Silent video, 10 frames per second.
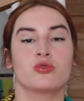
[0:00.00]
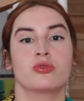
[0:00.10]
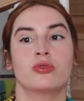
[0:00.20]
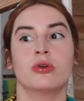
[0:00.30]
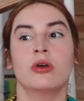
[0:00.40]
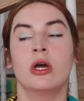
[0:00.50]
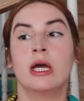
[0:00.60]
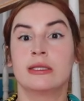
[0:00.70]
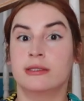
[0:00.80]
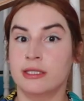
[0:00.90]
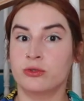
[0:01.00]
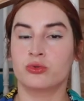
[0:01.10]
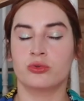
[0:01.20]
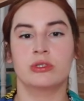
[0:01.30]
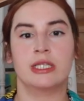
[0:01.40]
Çünkü diğer
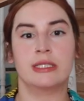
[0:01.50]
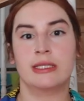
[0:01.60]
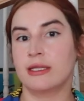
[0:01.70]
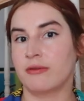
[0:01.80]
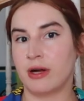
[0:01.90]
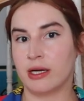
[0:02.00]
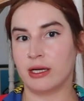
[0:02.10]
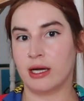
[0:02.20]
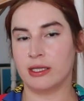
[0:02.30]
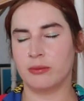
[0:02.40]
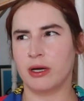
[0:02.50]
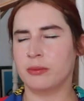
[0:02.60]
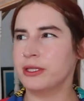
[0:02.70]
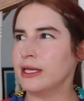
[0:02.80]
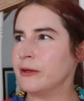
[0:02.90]
ürünlerinde de var
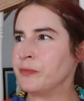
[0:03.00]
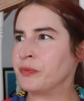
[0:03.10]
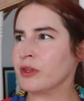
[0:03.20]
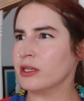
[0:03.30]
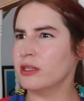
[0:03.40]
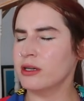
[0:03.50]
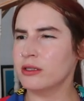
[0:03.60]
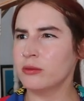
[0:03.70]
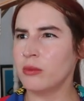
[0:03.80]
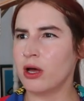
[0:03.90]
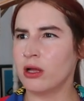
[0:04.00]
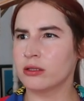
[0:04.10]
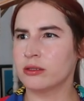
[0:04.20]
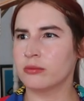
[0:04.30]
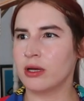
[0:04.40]
galiba. Bir de yağını mı
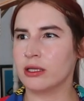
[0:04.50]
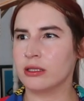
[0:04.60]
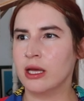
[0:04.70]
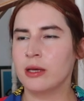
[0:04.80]
aldım ben?